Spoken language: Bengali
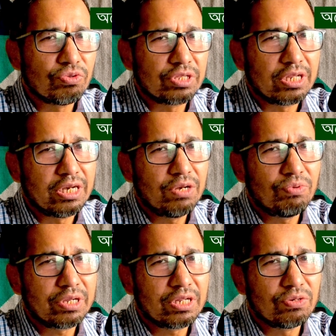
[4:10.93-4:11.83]
গ্রোথ
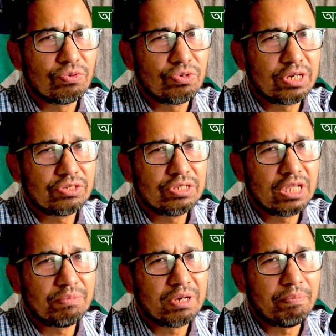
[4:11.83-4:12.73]
নেটওয়ার্কের গ্রোথটা
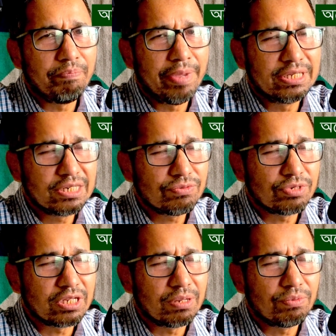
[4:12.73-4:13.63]
যদি আমরা মেজার
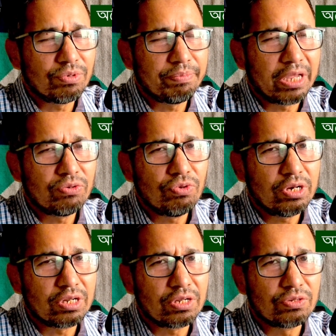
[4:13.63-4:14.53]
করি এবং
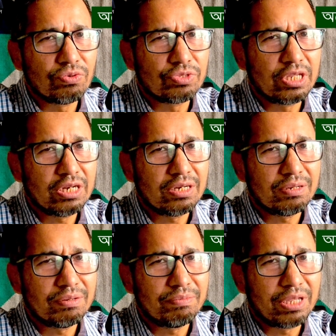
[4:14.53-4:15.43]
ম্যানুয়াল গ্রোথের
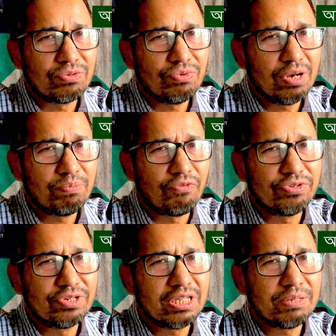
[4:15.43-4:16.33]
ম্যানুয়াল
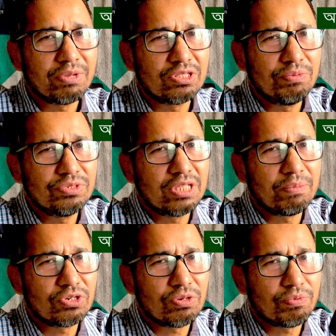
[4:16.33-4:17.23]
প্রভিশনিংয়ের মাধ্যমে
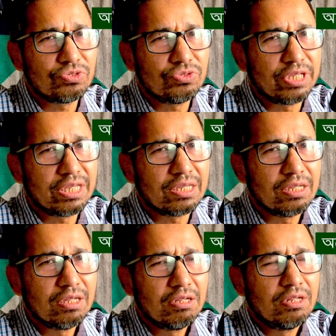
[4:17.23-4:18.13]
যদি আমরা সব কিছু
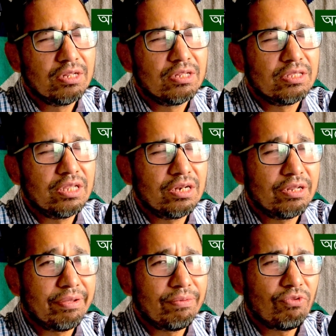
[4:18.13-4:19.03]
দেখি
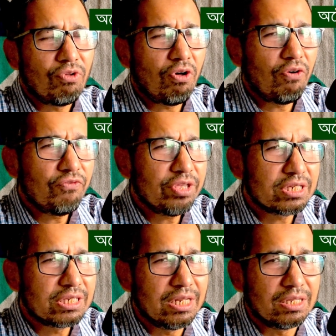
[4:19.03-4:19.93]
দেন
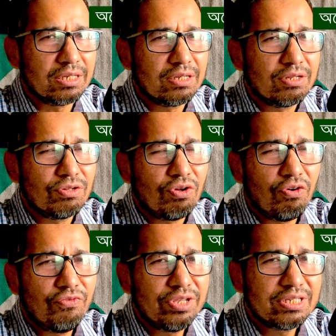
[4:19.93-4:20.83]
অবভিয়াসলি
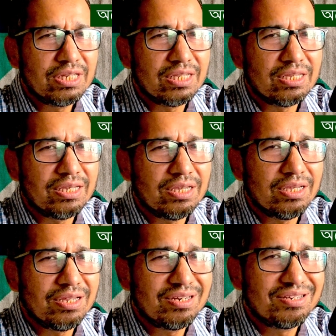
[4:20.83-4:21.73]
অবভিয়াসলি
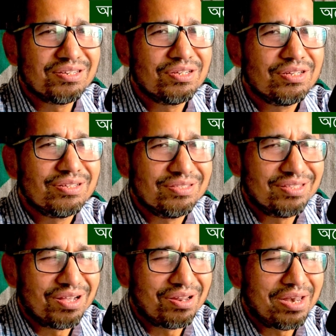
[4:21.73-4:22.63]
it
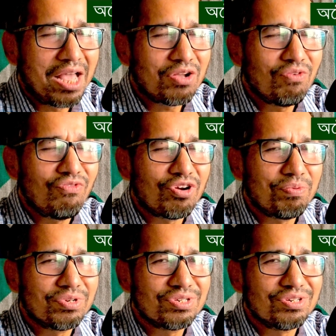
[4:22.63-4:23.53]
the lack of
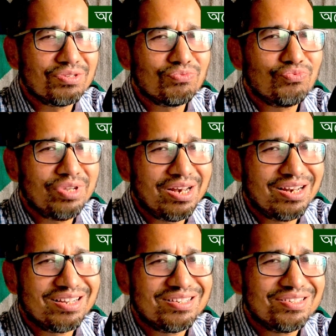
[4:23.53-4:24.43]
automation
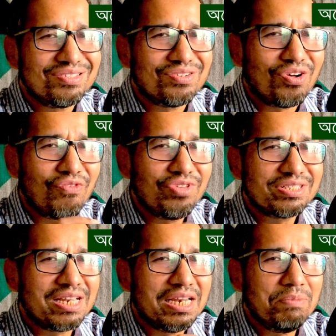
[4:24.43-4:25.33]
will
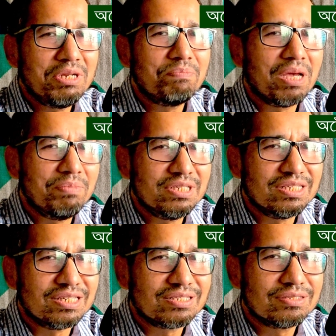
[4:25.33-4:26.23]
obviously limit my
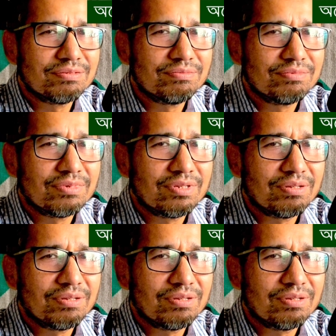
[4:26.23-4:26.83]
business